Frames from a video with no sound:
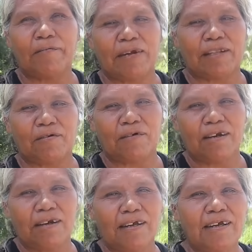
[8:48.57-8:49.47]

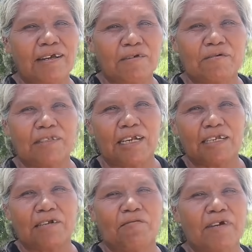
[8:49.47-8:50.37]
Perdón, usted
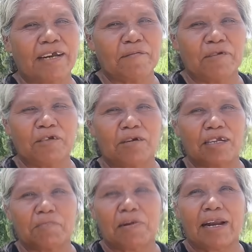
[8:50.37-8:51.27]
se urge mucho
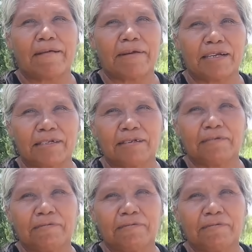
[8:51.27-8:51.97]
las palabras.